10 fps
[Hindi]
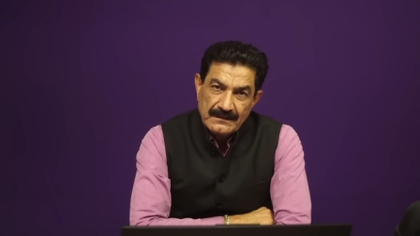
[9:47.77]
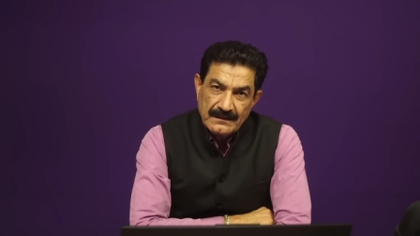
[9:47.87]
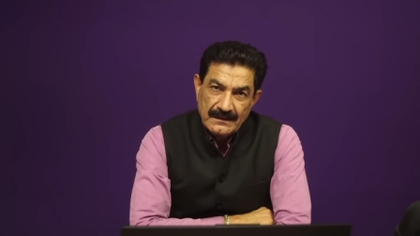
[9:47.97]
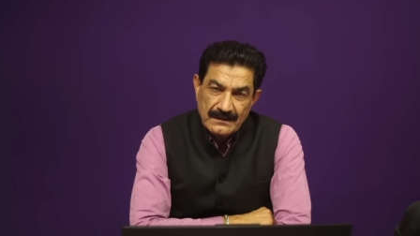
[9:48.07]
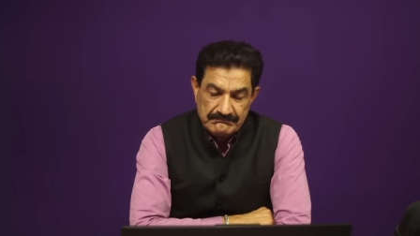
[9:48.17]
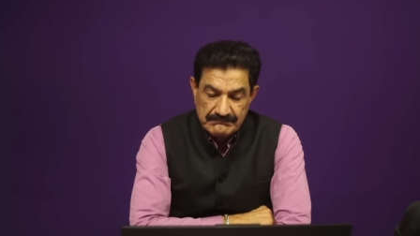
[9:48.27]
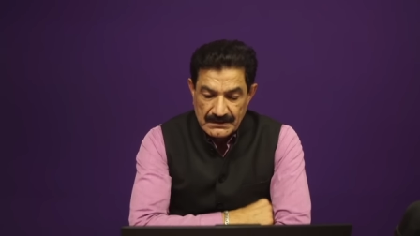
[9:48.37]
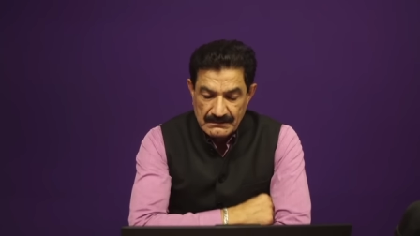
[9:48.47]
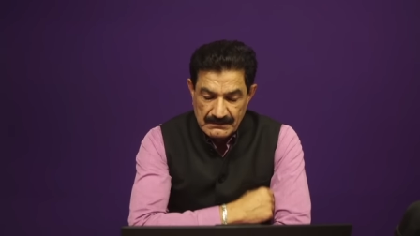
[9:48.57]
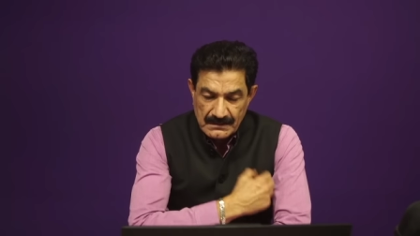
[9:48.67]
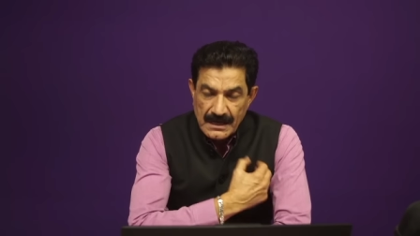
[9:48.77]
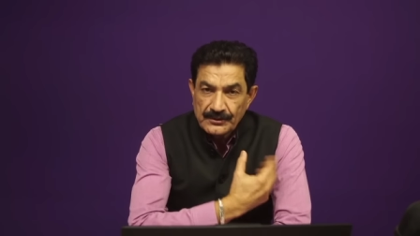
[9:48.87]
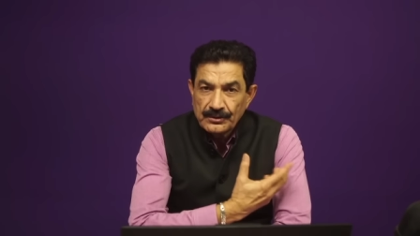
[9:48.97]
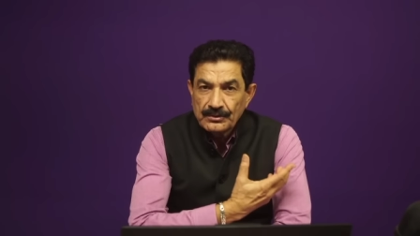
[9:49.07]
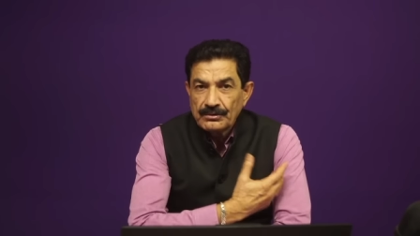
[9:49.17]

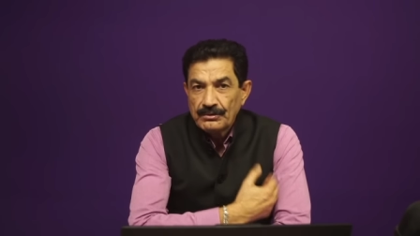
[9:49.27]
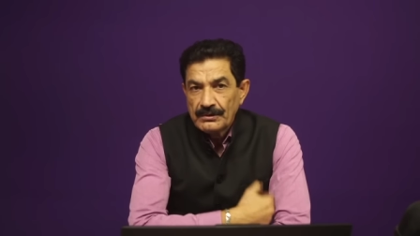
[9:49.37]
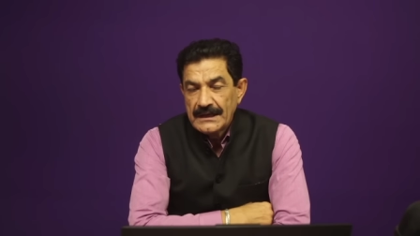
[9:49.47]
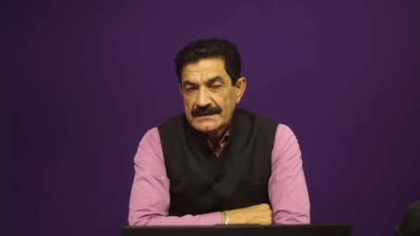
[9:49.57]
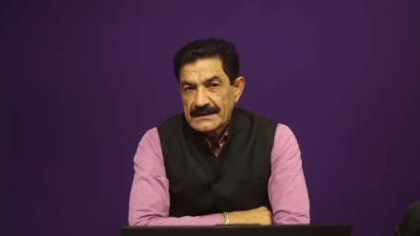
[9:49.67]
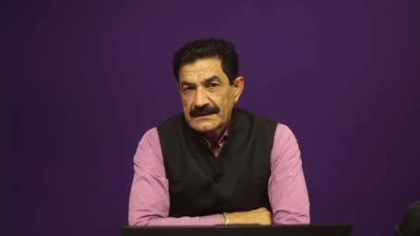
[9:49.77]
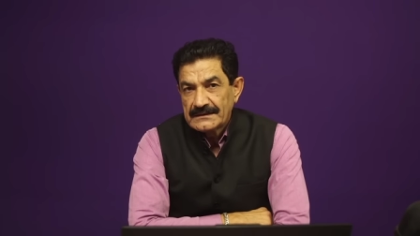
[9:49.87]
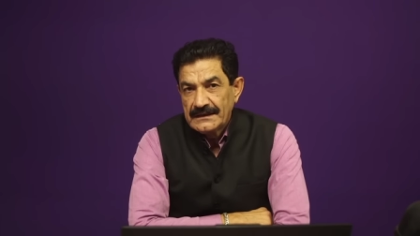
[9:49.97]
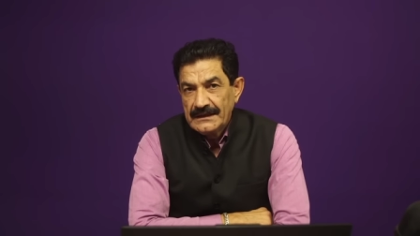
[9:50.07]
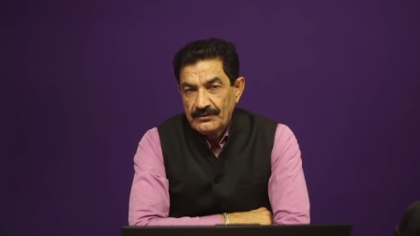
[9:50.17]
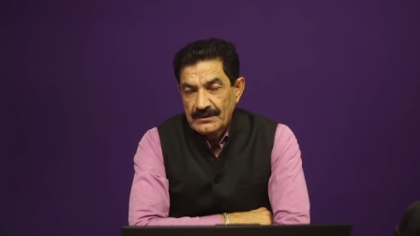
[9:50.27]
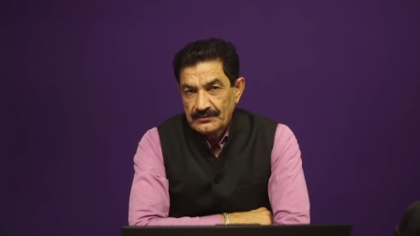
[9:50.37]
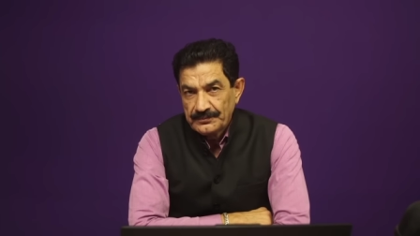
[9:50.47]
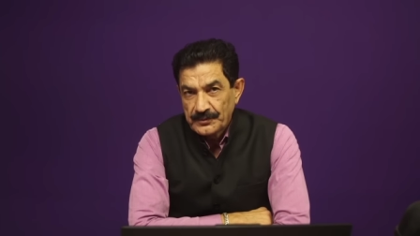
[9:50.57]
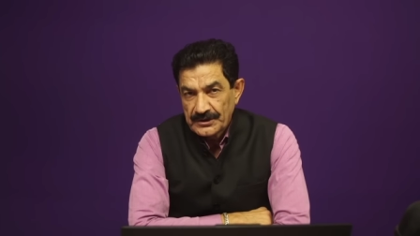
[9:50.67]
गांठों को खोलना चाहते हैं और
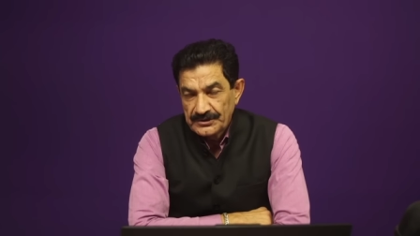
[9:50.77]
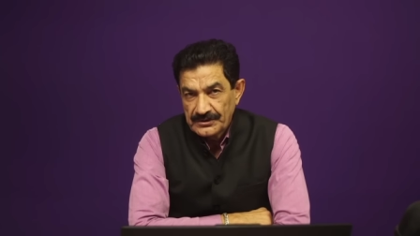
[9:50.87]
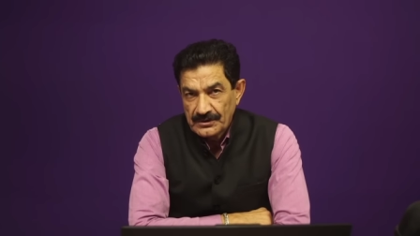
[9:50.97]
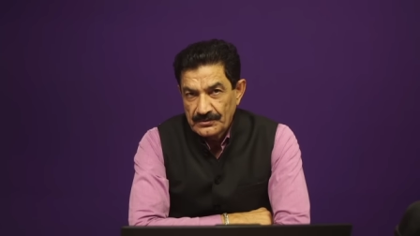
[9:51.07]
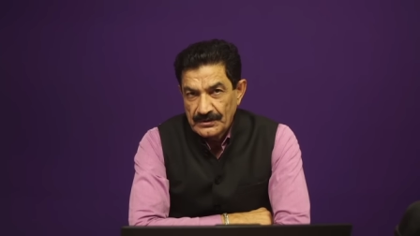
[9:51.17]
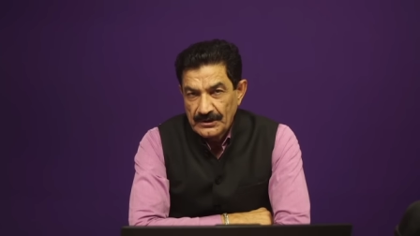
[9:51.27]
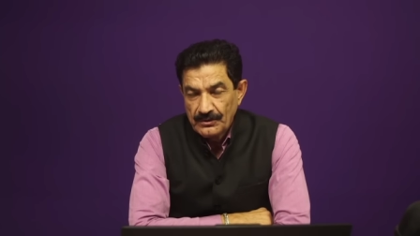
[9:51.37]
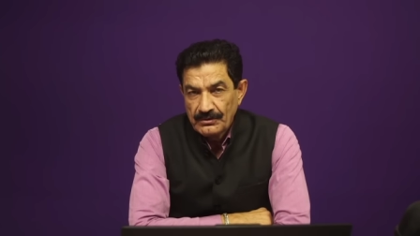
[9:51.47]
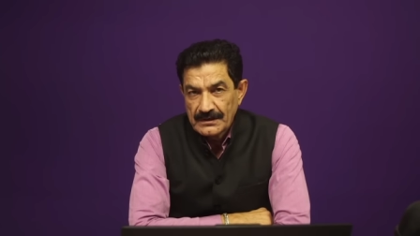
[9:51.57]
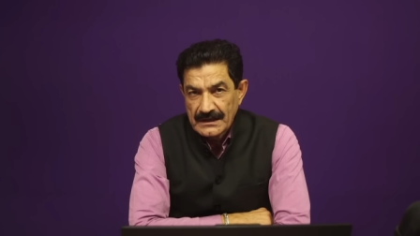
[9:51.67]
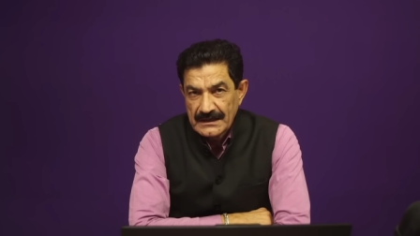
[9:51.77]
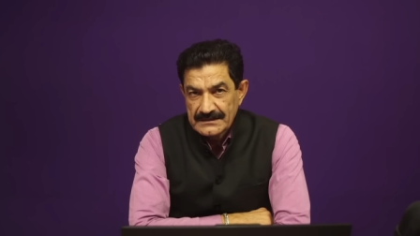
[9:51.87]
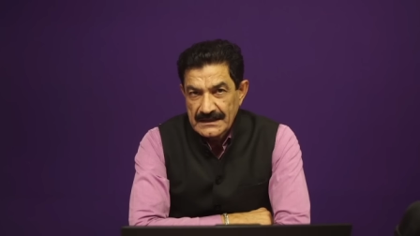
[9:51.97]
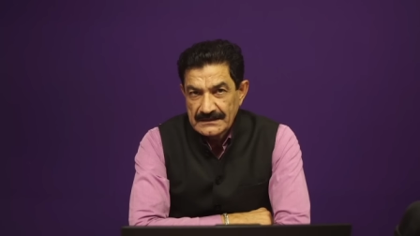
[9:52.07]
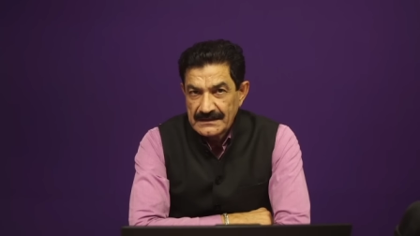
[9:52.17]
उस पोटेंशियल को अनलॉक करना
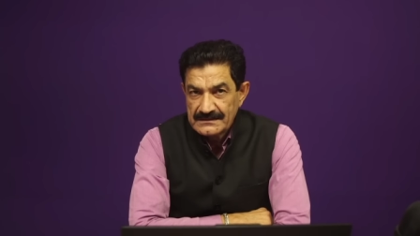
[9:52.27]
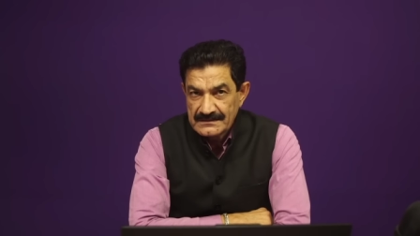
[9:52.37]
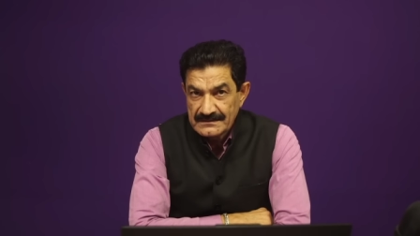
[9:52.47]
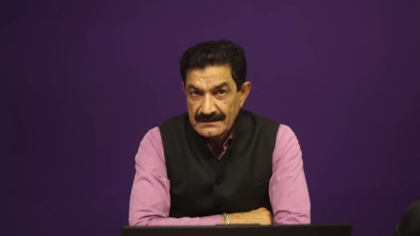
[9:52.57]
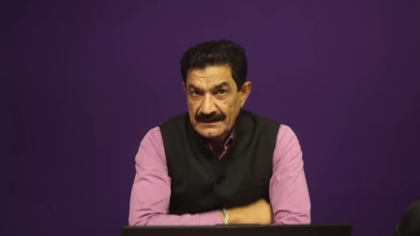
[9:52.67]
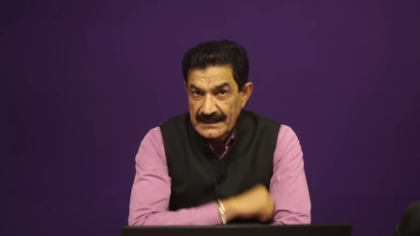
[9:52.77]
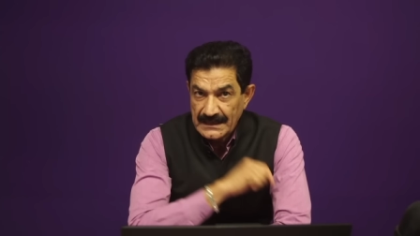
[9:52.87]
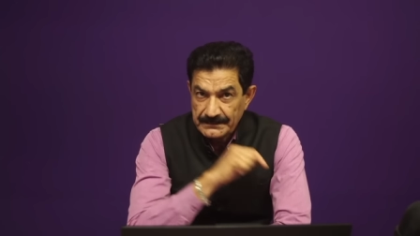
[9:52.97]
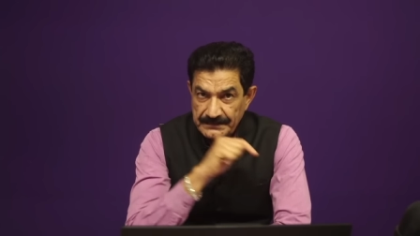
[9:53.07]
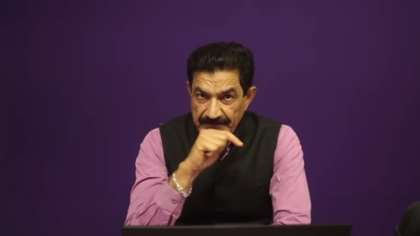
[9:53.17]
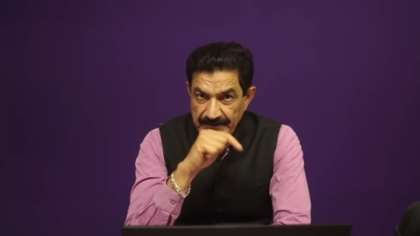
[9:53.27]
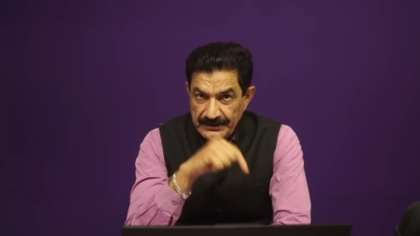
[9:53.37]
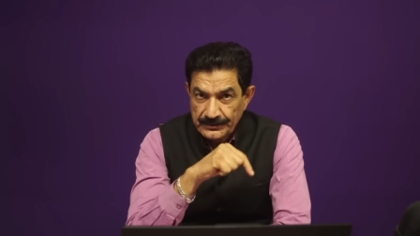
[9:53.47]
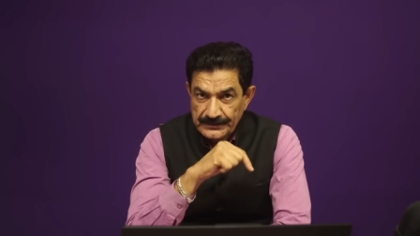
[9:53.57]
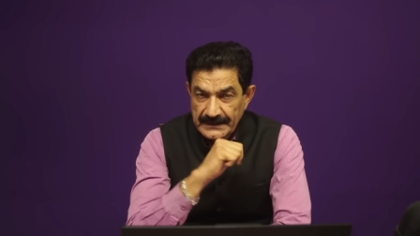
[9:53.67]
चाहते हैं जिसके लिए आप ये
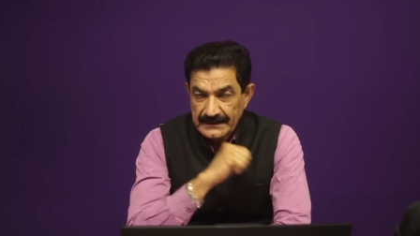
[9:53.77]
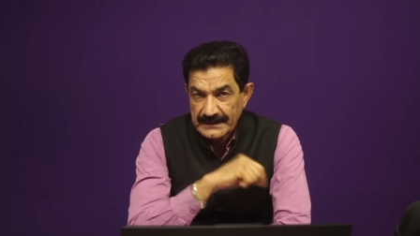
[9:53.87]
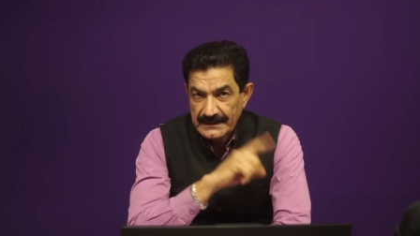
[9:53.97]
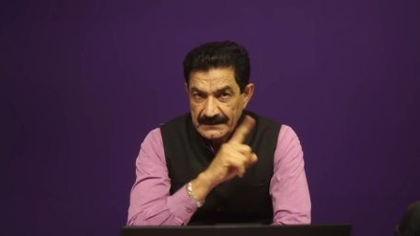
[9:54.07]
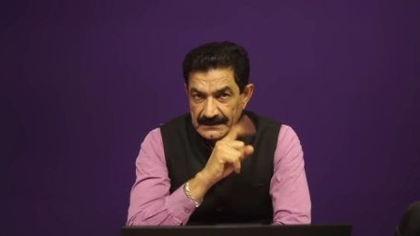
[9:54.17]
वीडियो देख रहे हैं